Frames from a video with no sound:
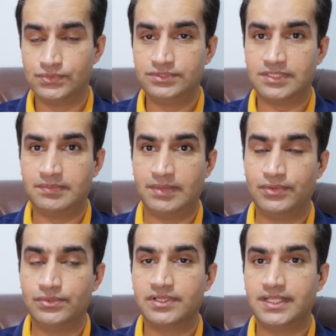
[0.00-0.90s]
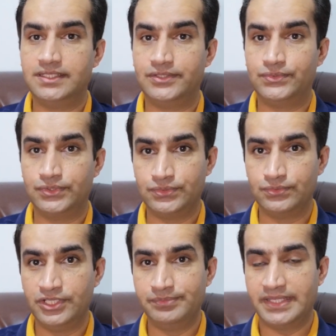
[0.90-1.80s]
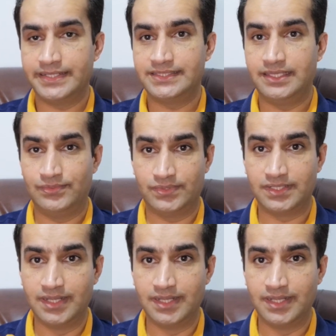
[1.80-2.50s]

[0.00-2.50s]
उन तमाम लोगों के लिए जो यूएई e में रहते हैं और